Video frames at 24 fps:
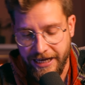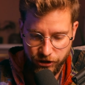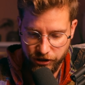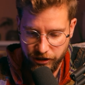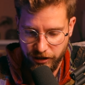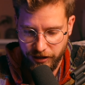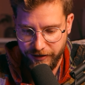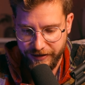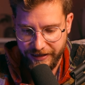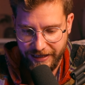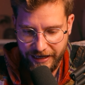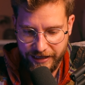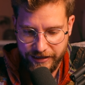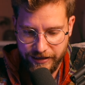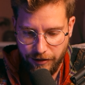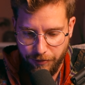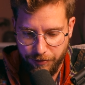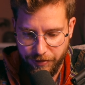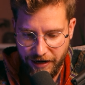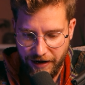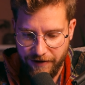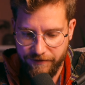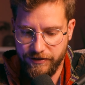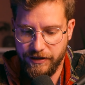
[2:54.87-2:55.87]
czyli tak
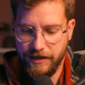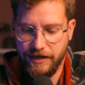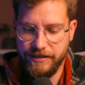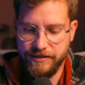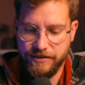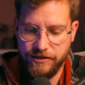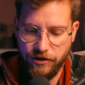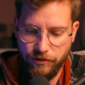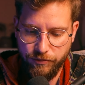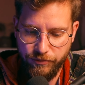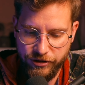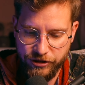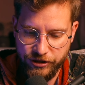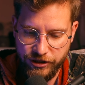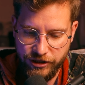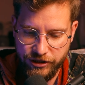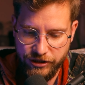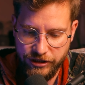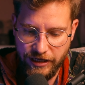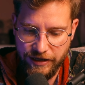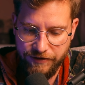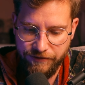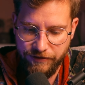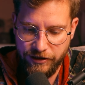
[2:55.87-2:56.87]
naprawdę zrobi się
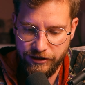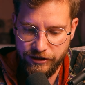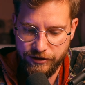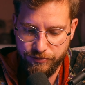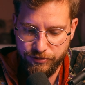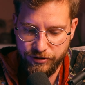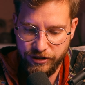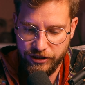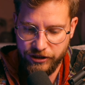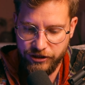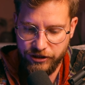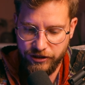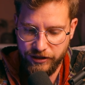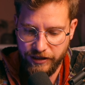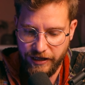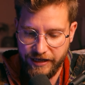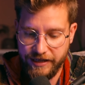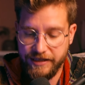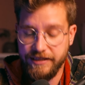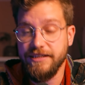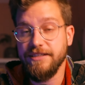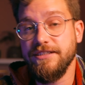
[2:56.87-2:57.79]
9 przecinek,